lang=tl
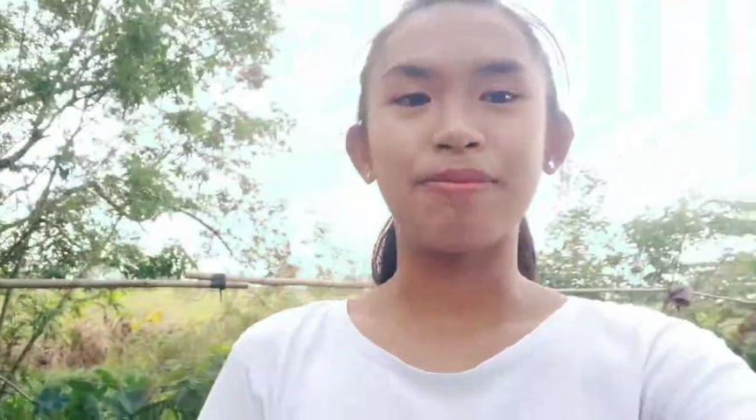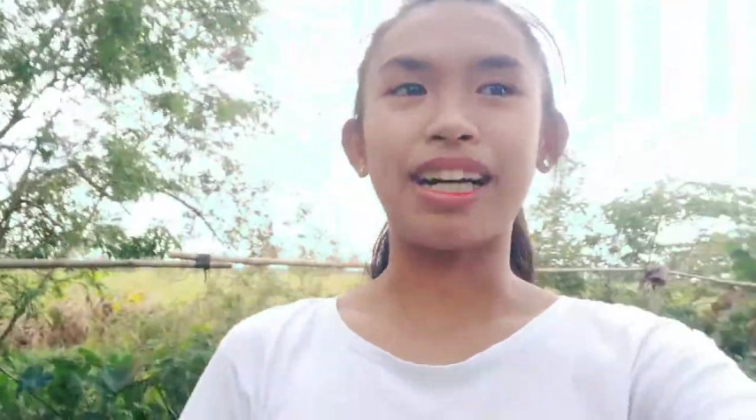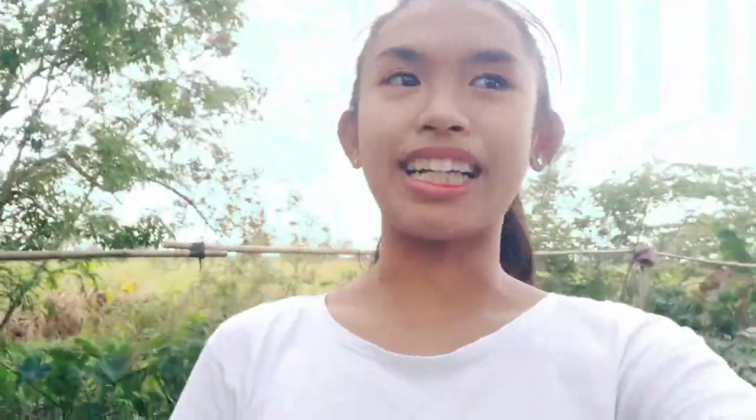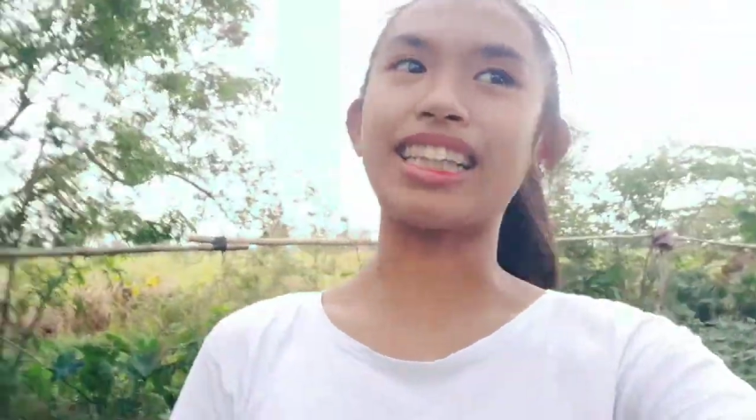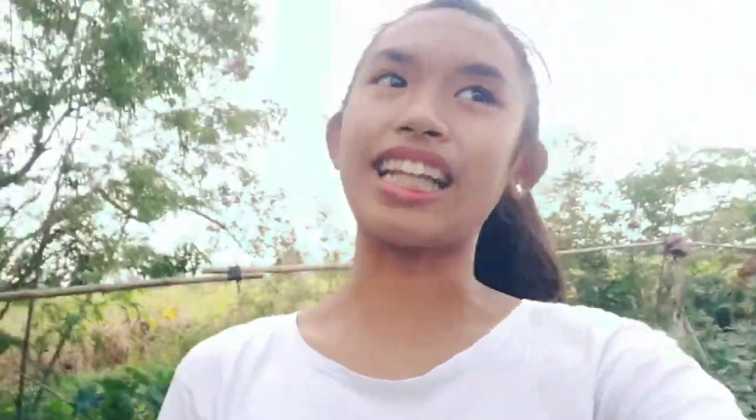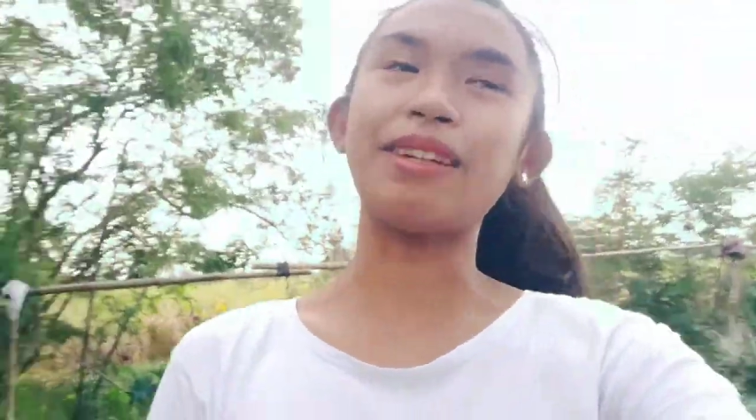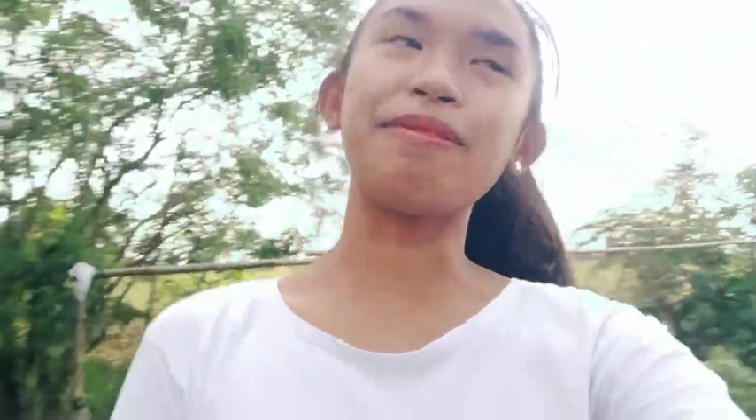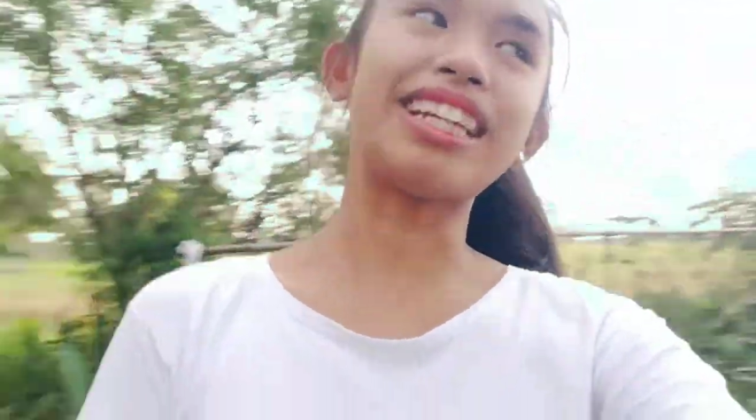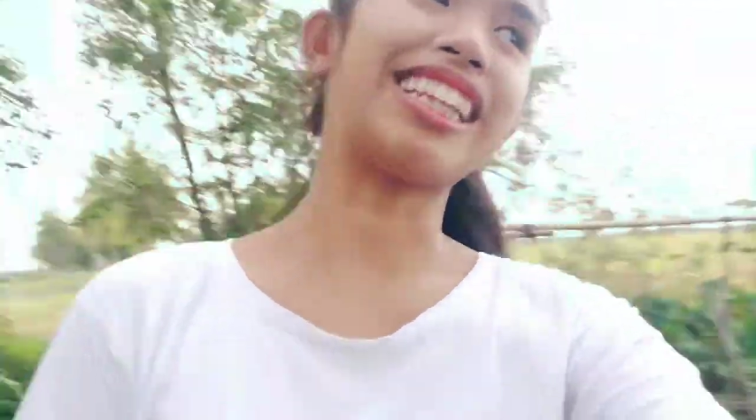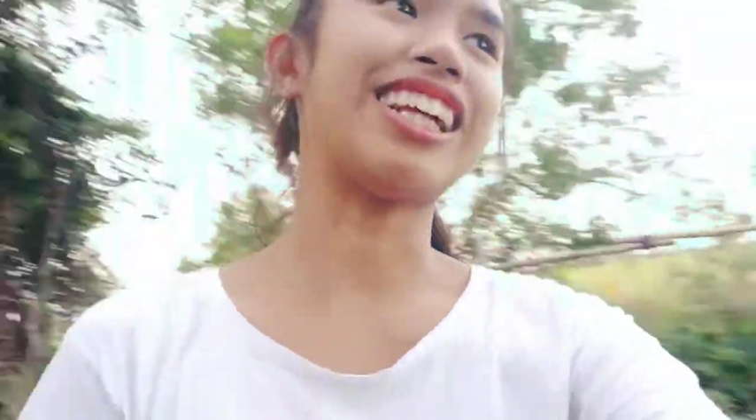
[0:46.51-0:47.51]
mga tanim
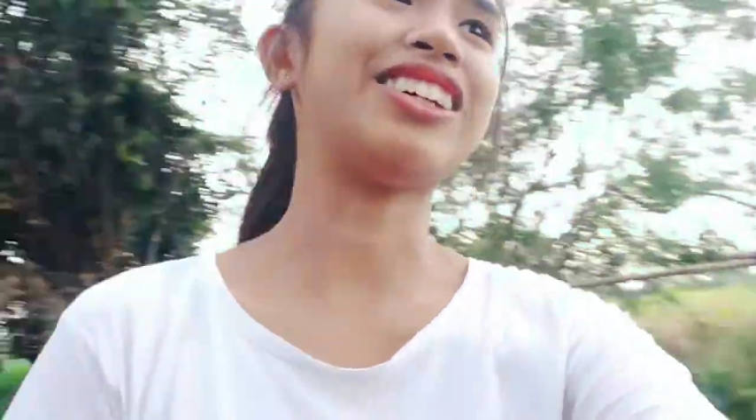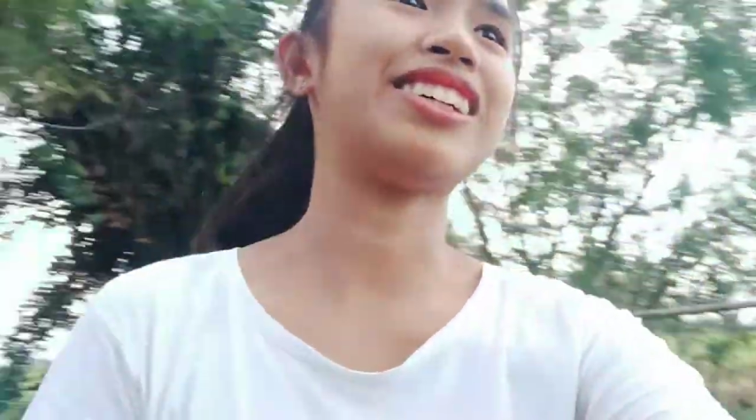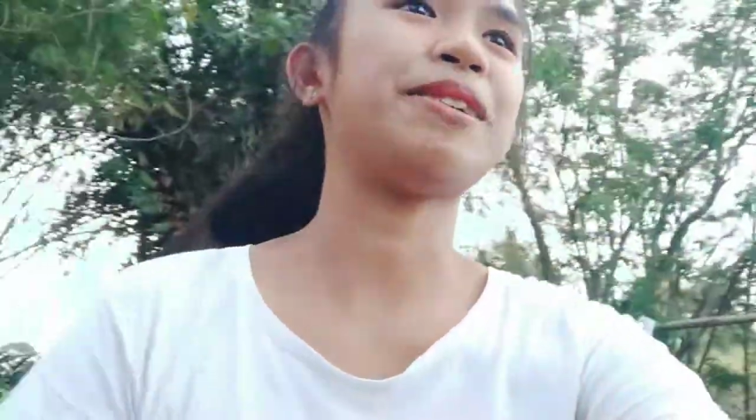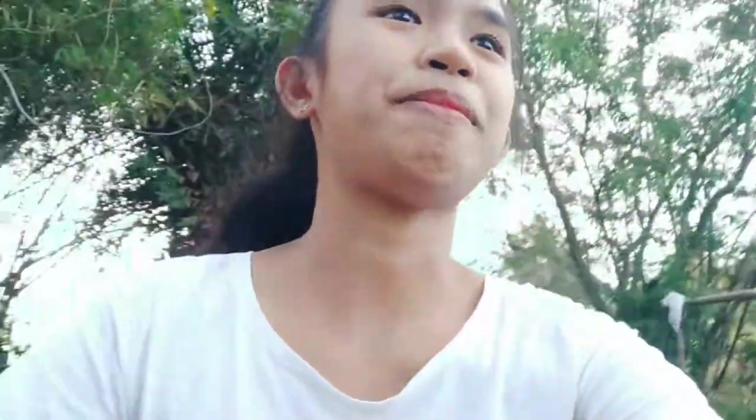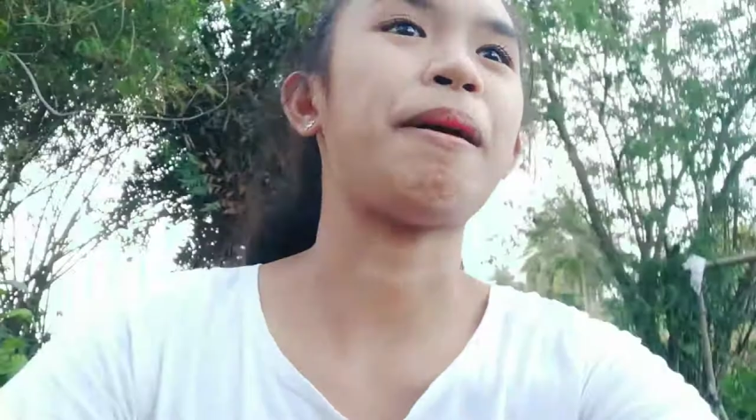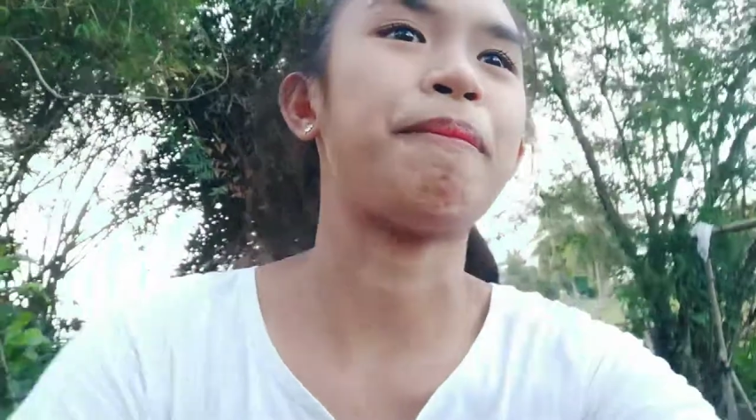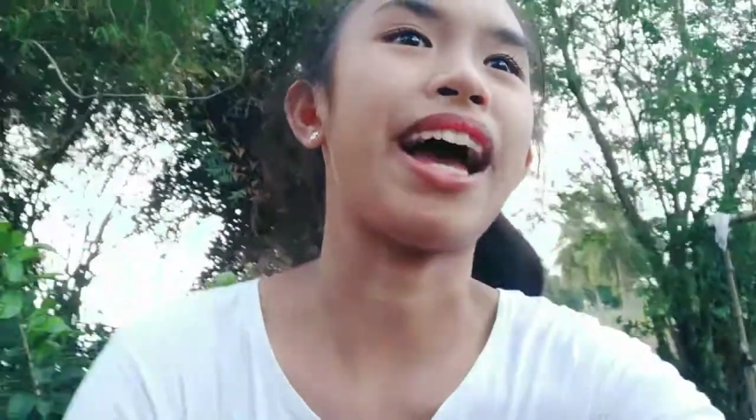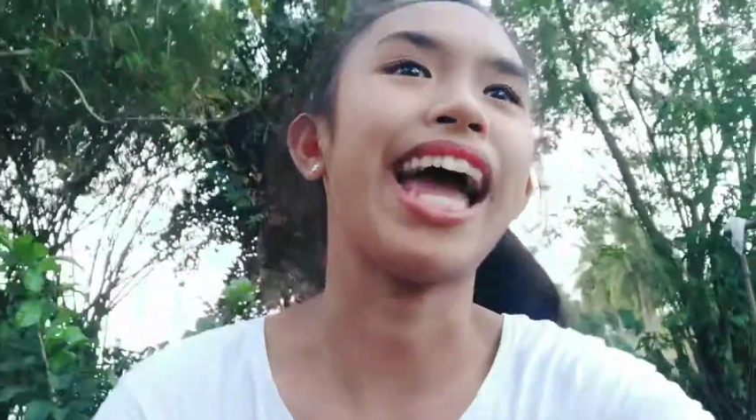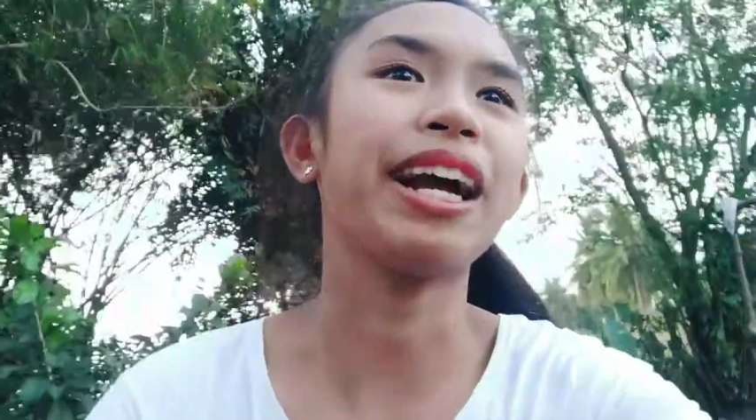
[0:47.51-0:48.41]
na talong ni Papa.